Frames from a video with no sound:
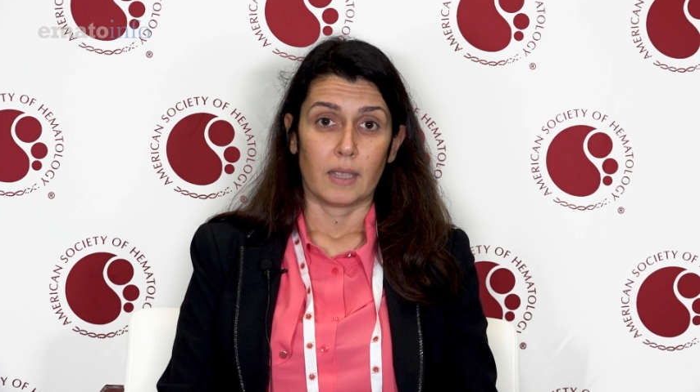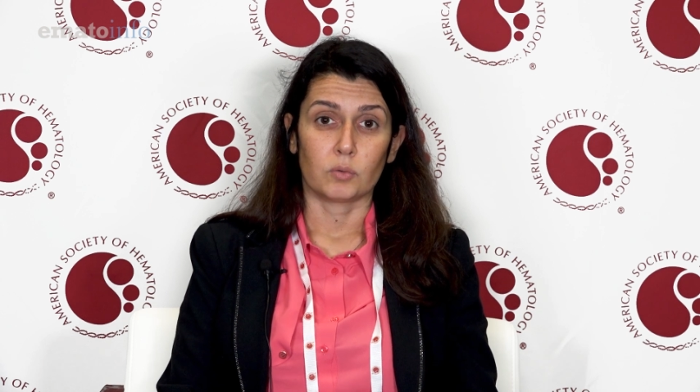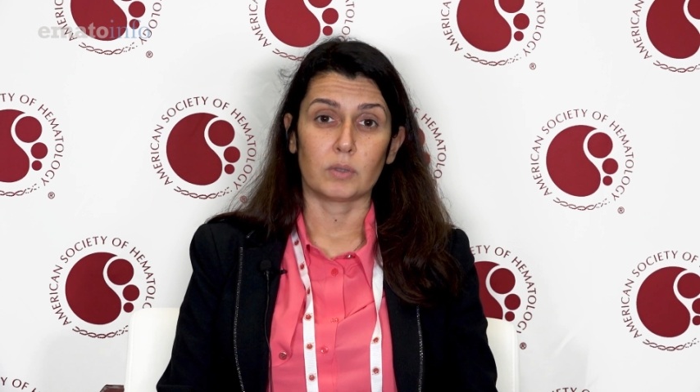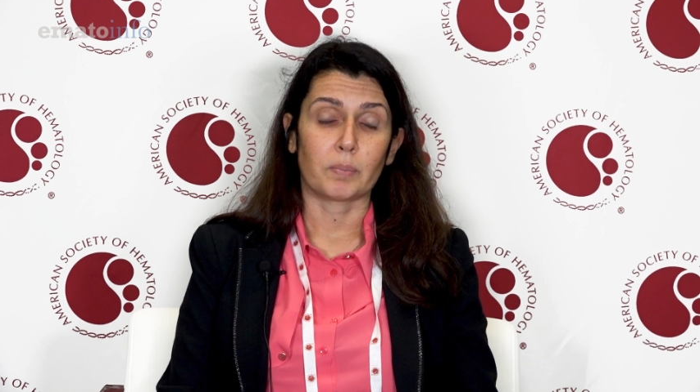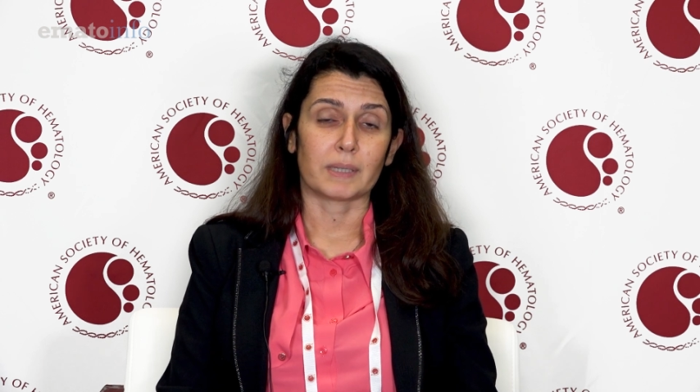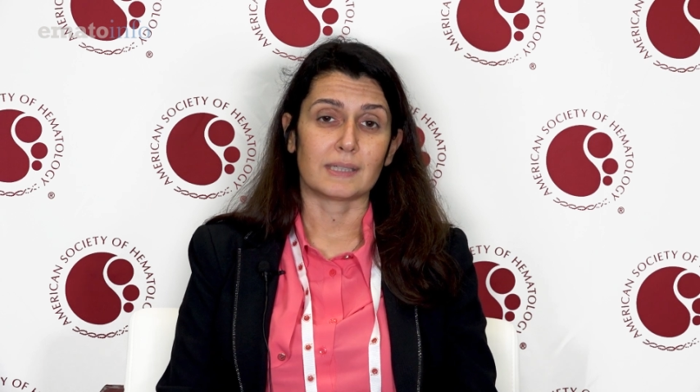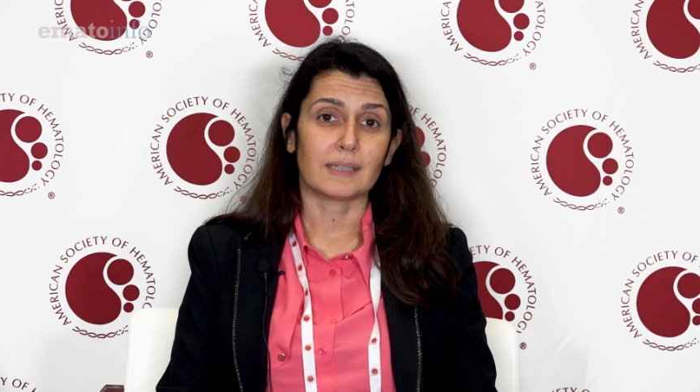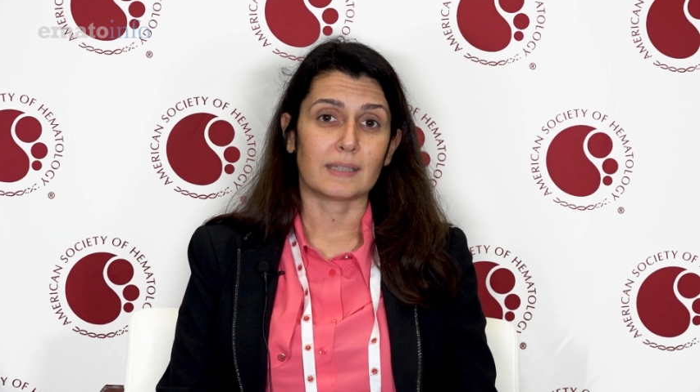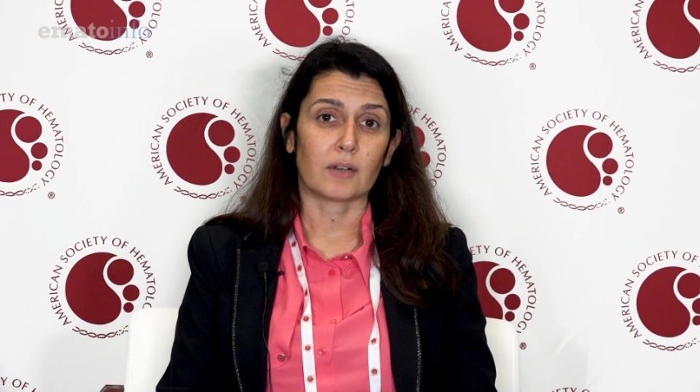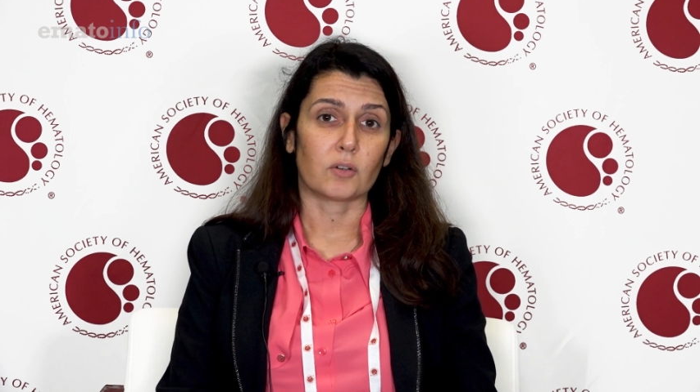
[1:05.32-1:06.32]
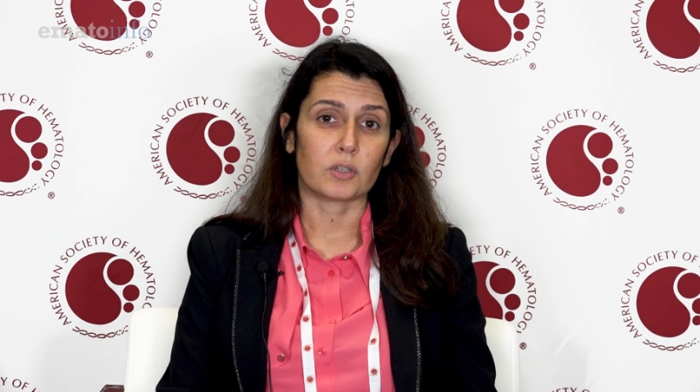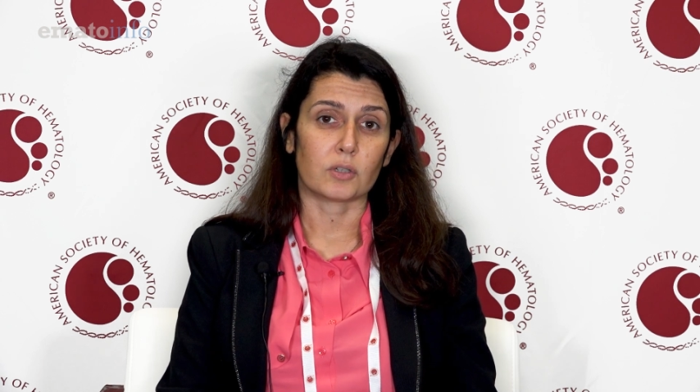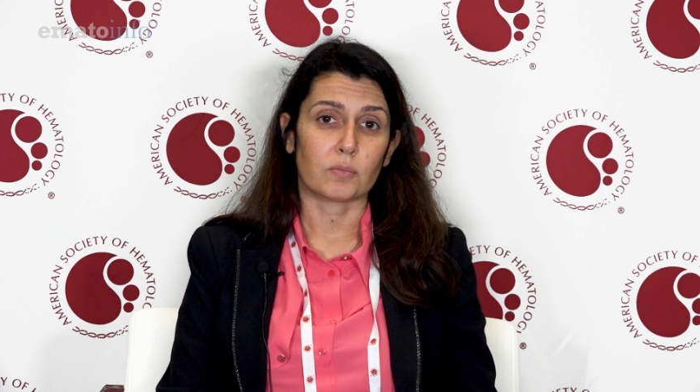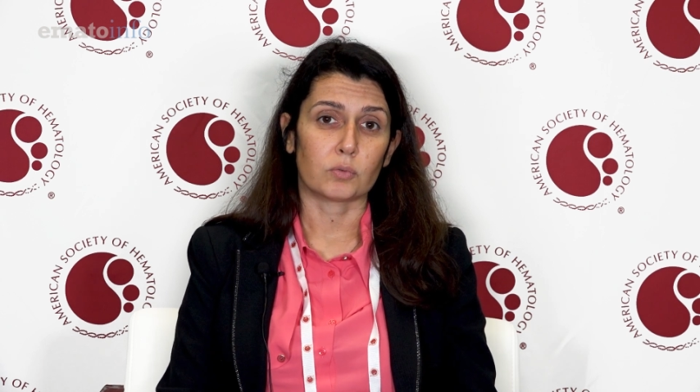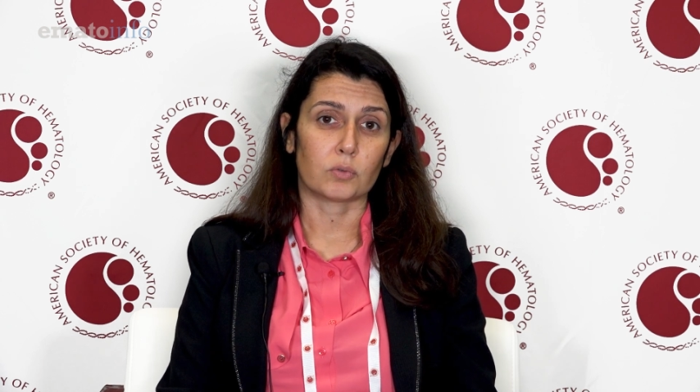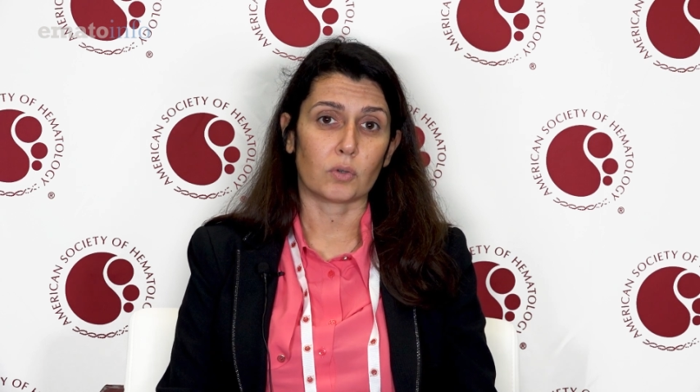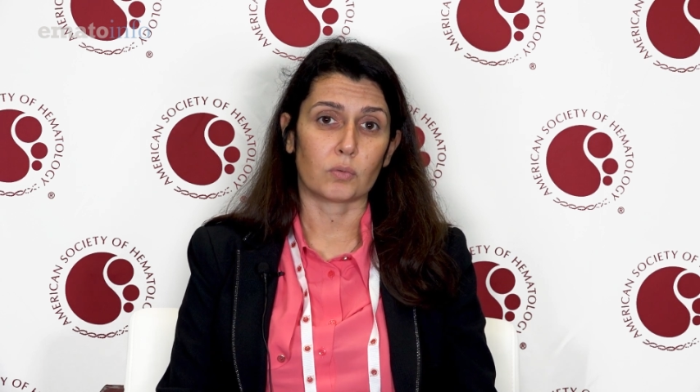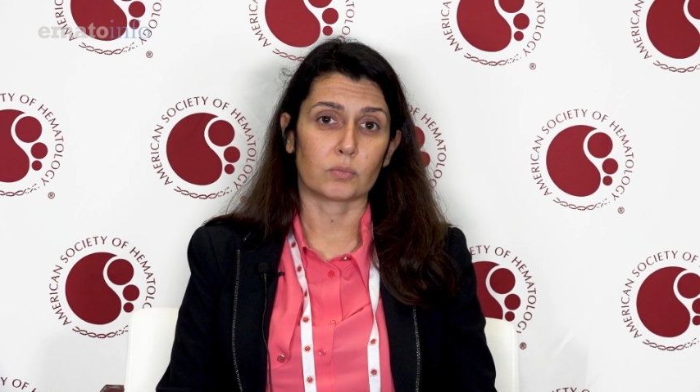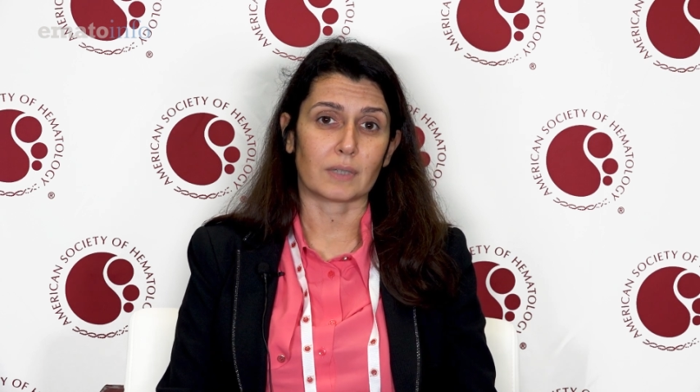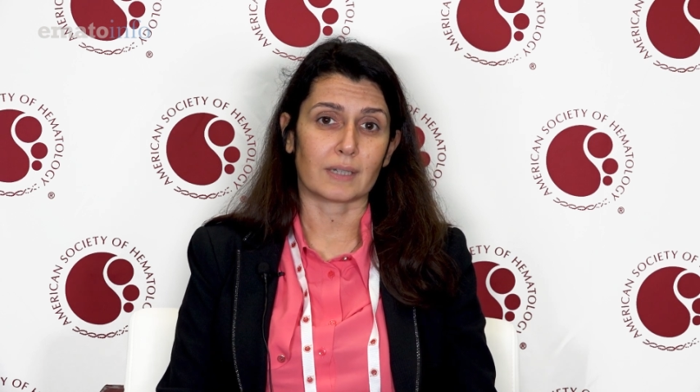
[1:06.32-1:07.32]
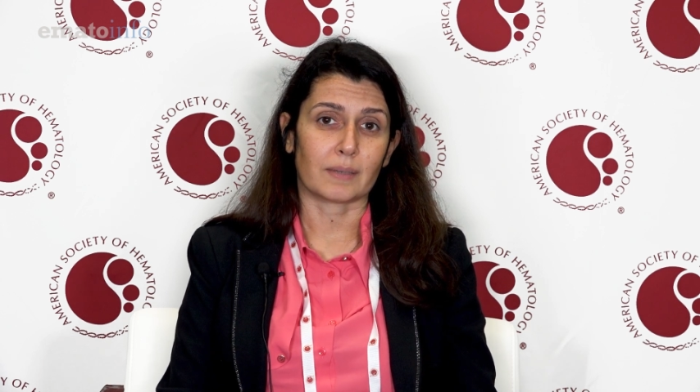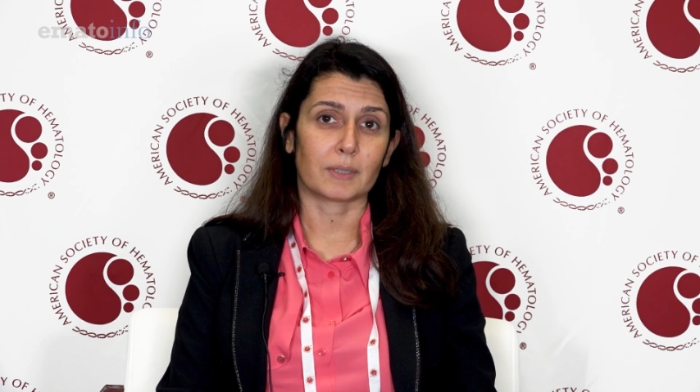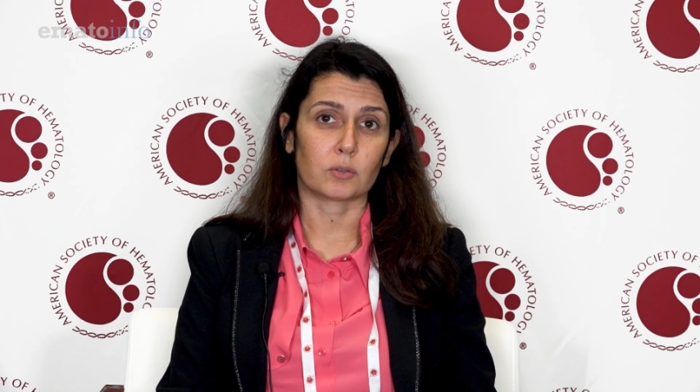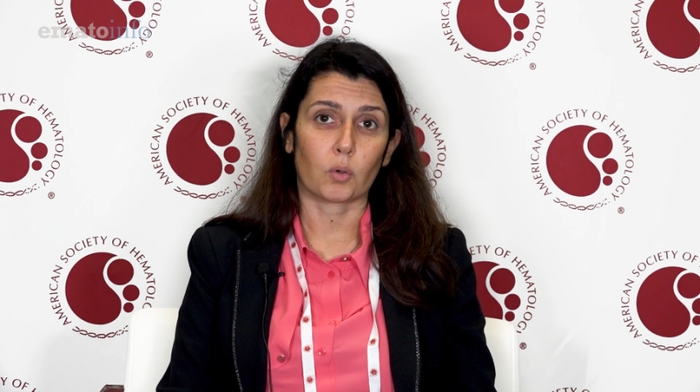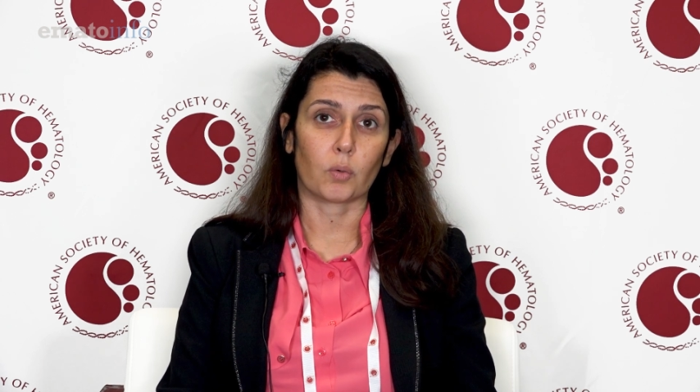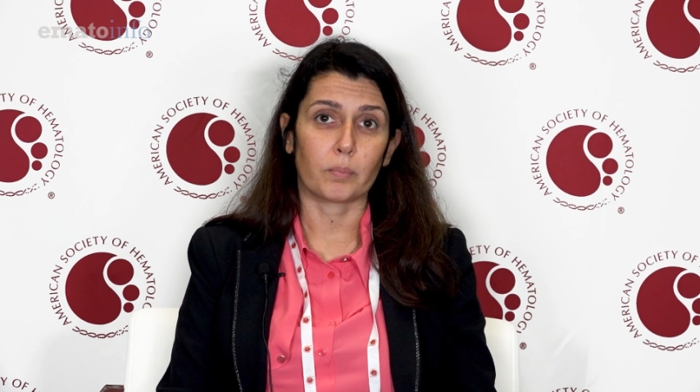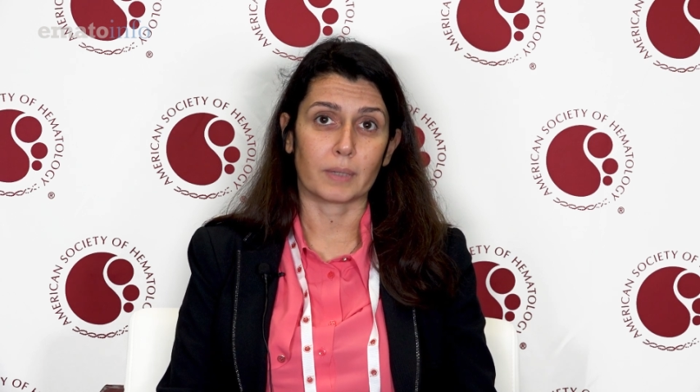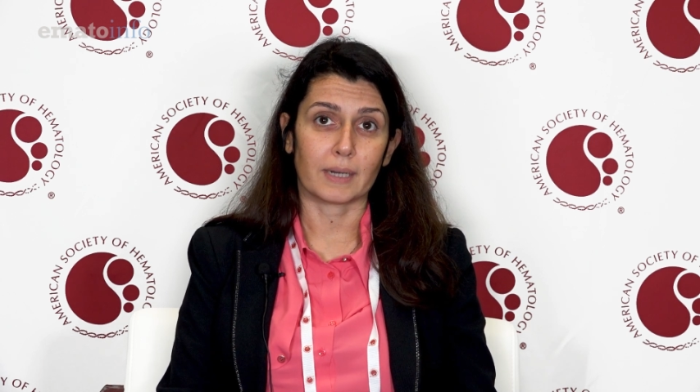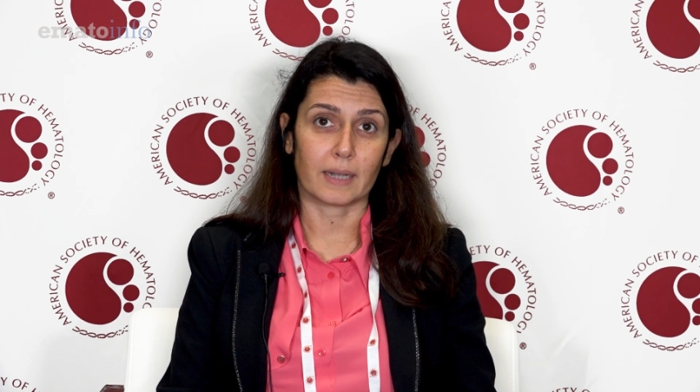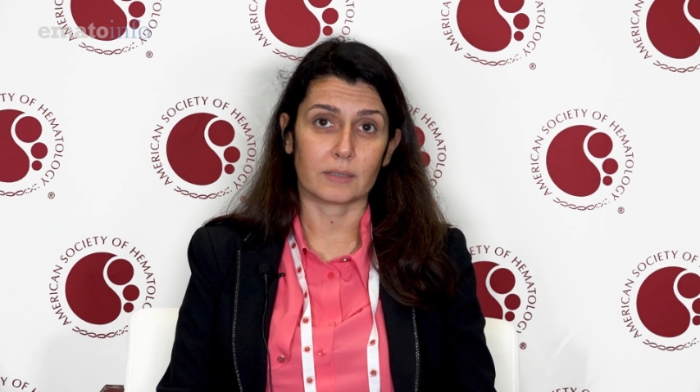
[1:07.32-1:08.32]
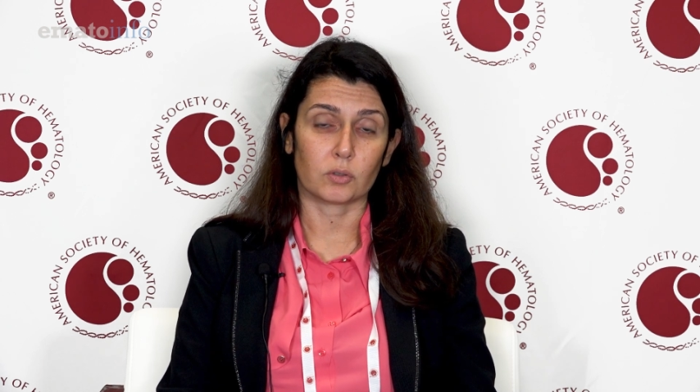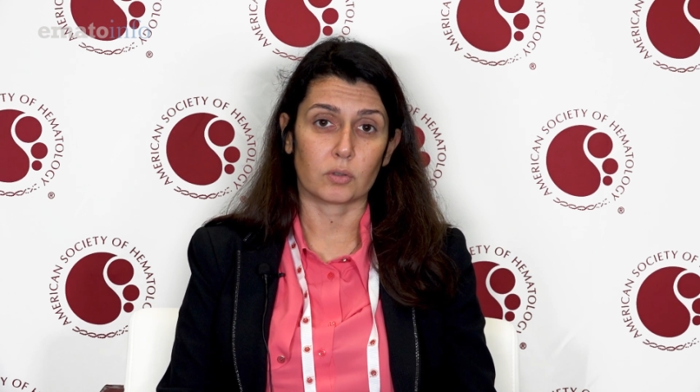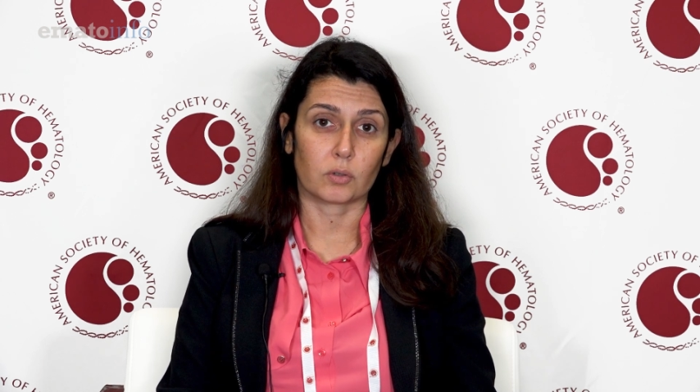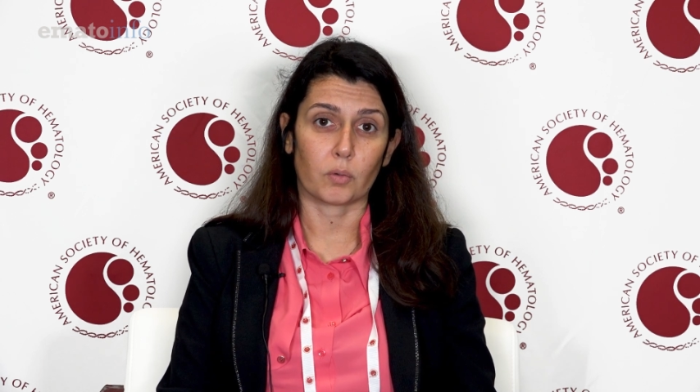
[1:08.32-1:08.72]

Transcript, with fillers: Tutti i pazienti hanno ricevuto un trattamento combinato